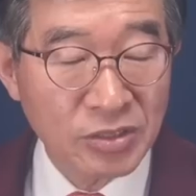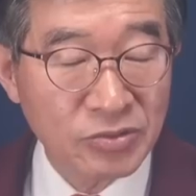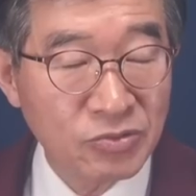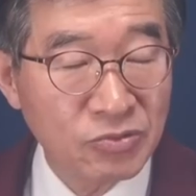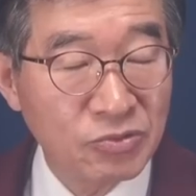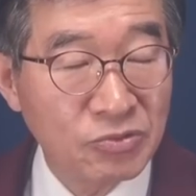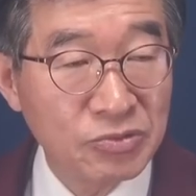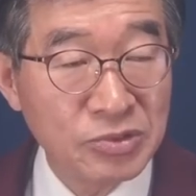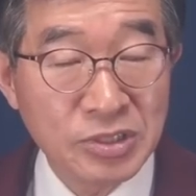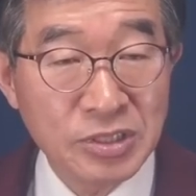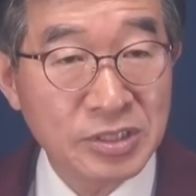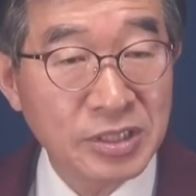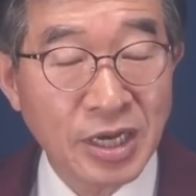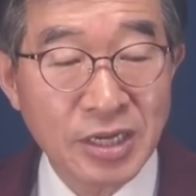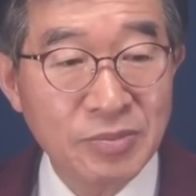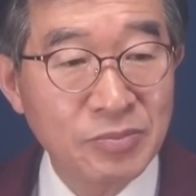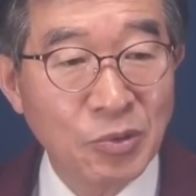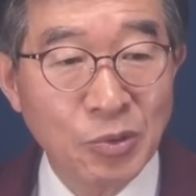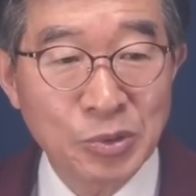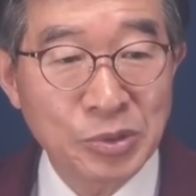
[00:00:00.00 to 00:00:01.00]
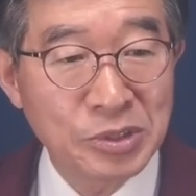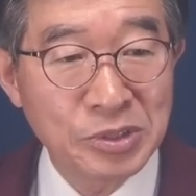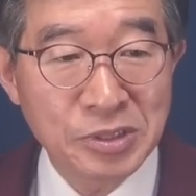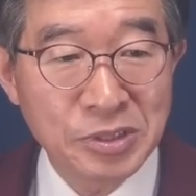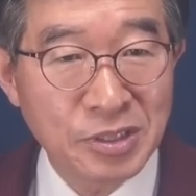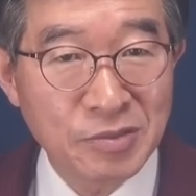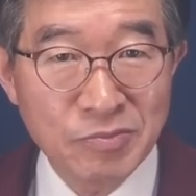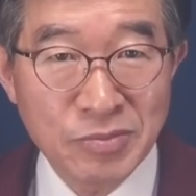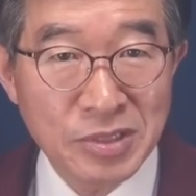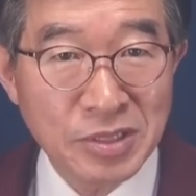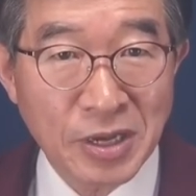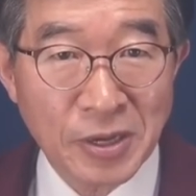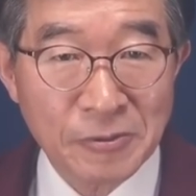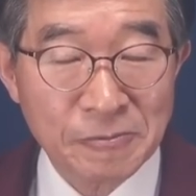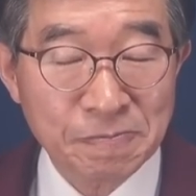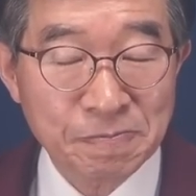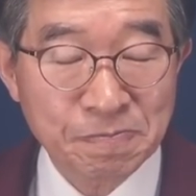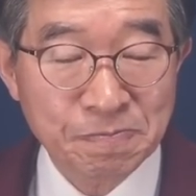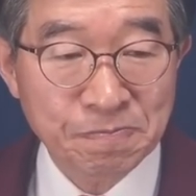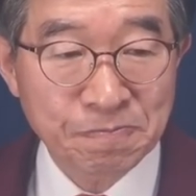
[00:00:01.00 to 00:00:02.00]
누군지 잘 모르는 겁니다.
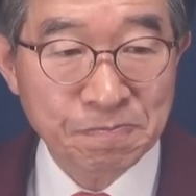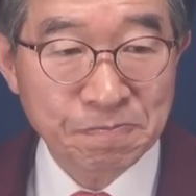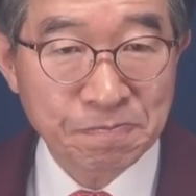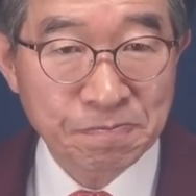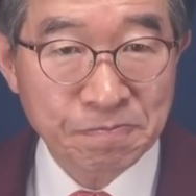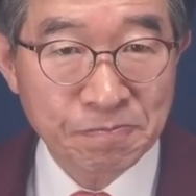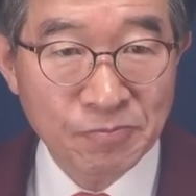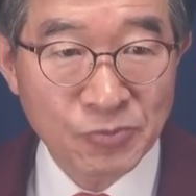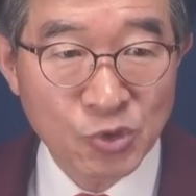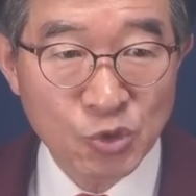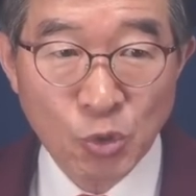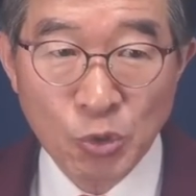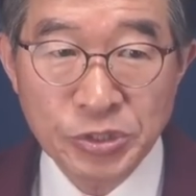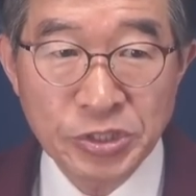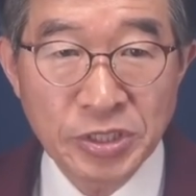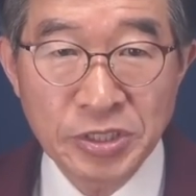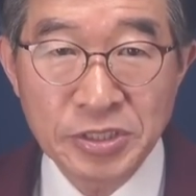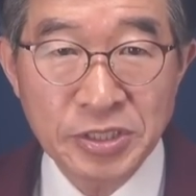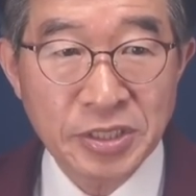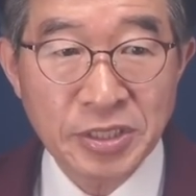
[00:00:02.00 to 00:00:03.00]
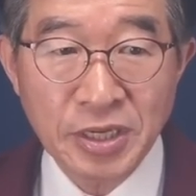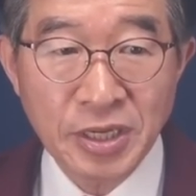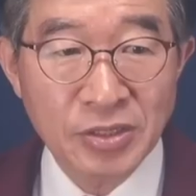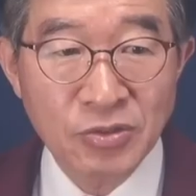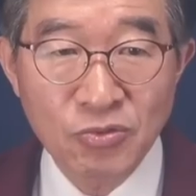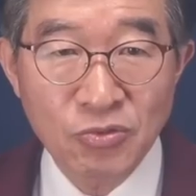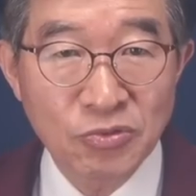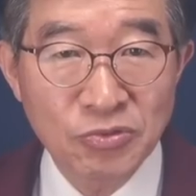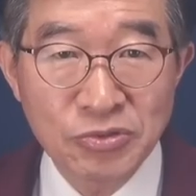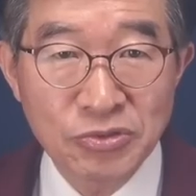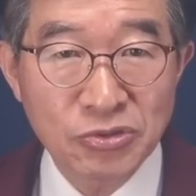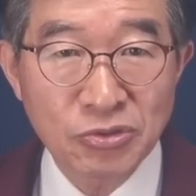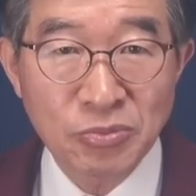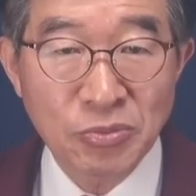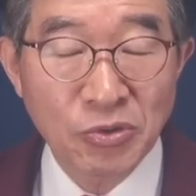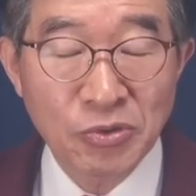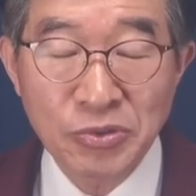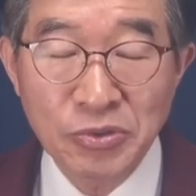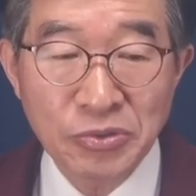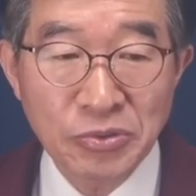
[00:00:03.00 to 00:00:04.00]
조정식이가 누군지도
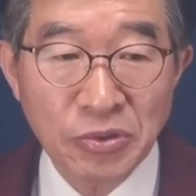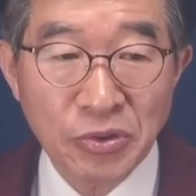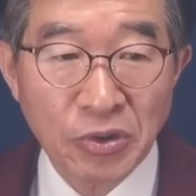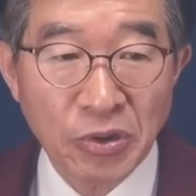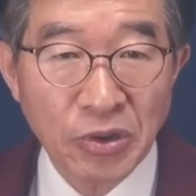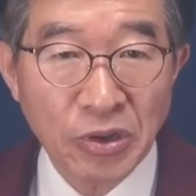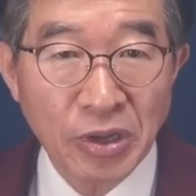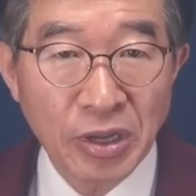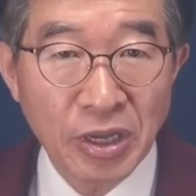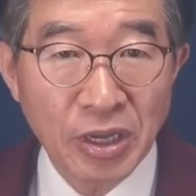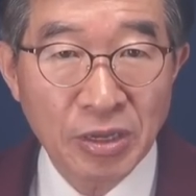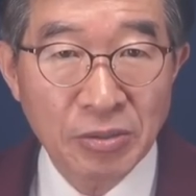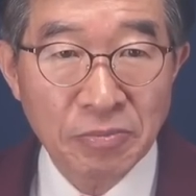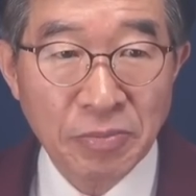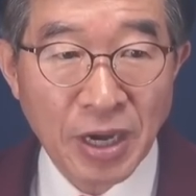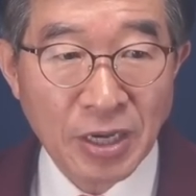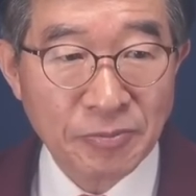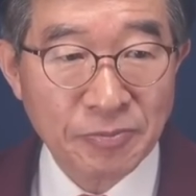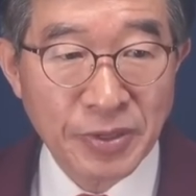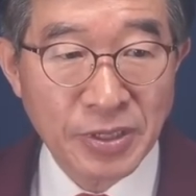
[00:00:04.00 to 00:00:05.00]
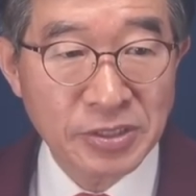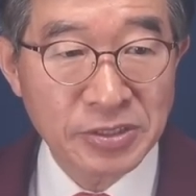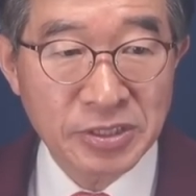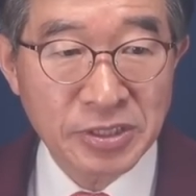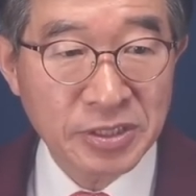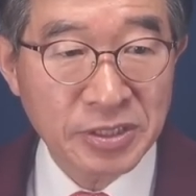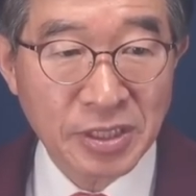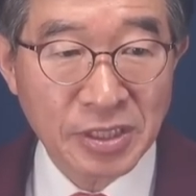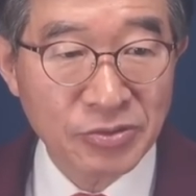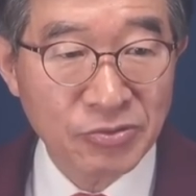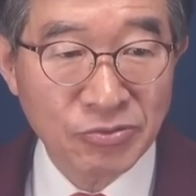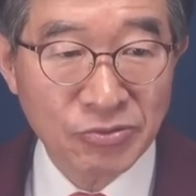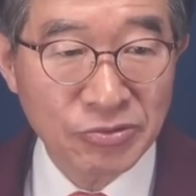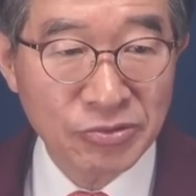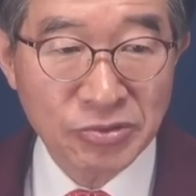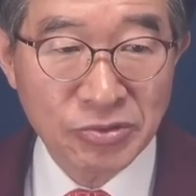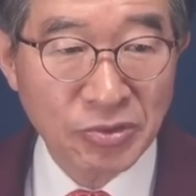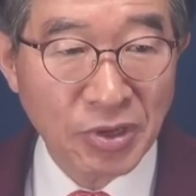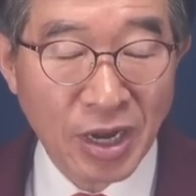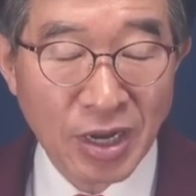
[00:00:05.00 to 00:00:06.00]
모르고 박병석이가
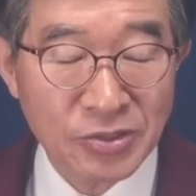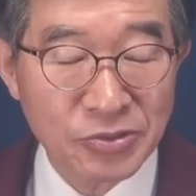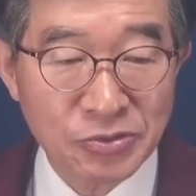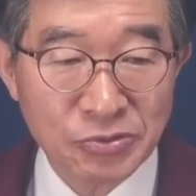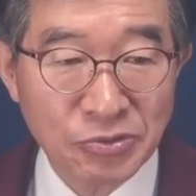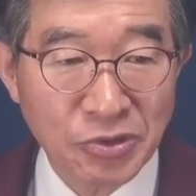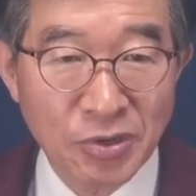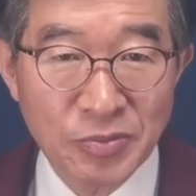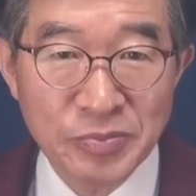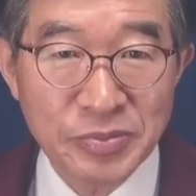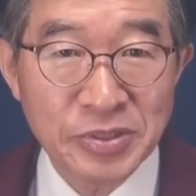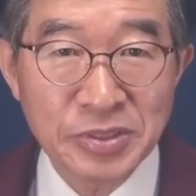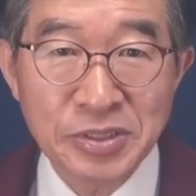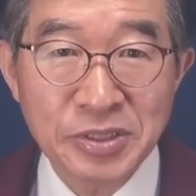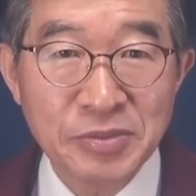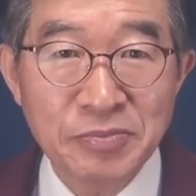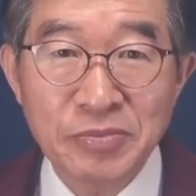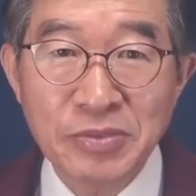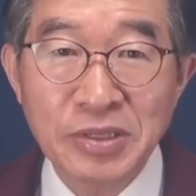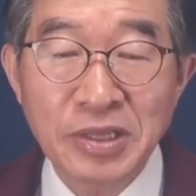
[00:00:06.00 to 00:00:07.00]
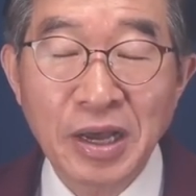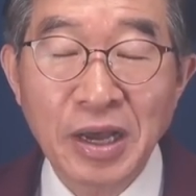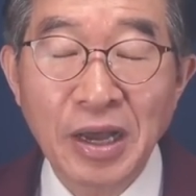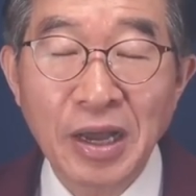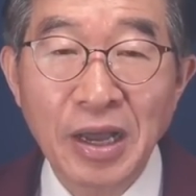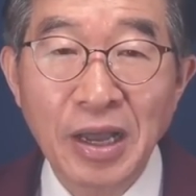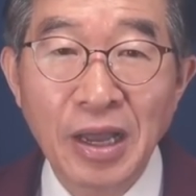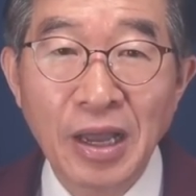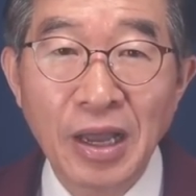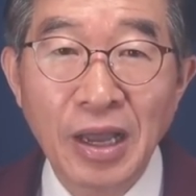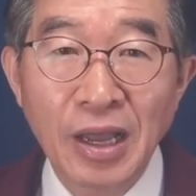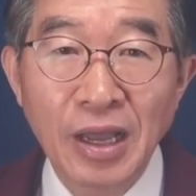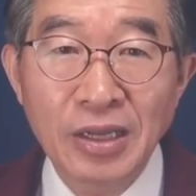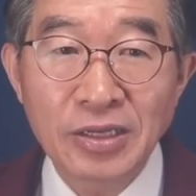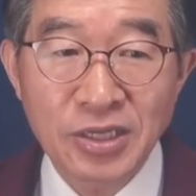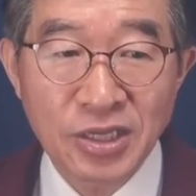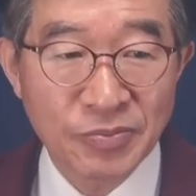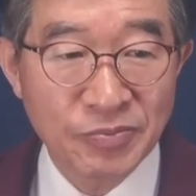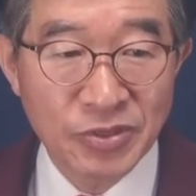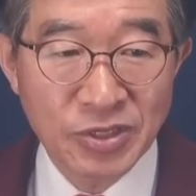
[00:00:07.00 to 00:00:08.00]
누군지도 알 수가 없는 겁니다.
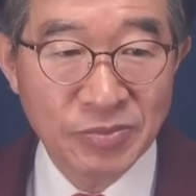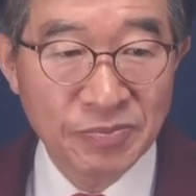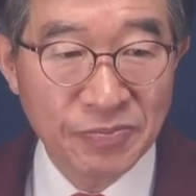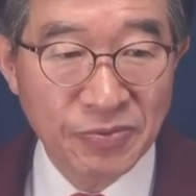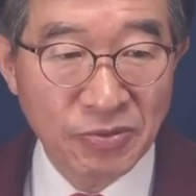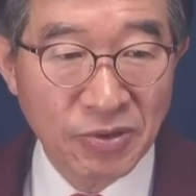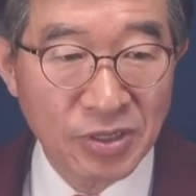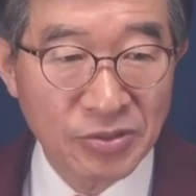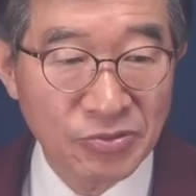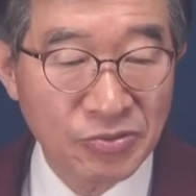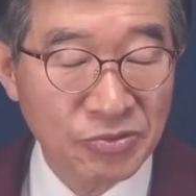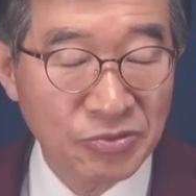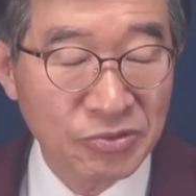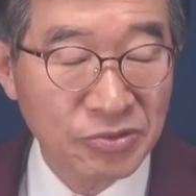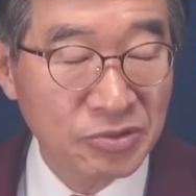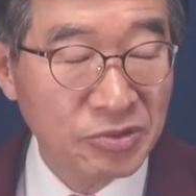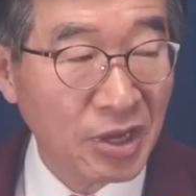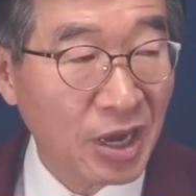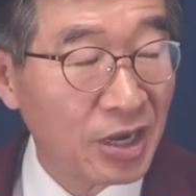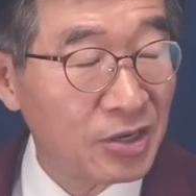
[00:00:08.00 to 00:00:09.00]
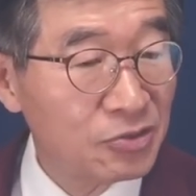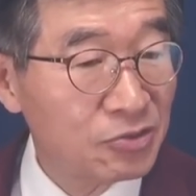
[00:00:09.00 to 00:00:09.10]
김진표가 누군지도 알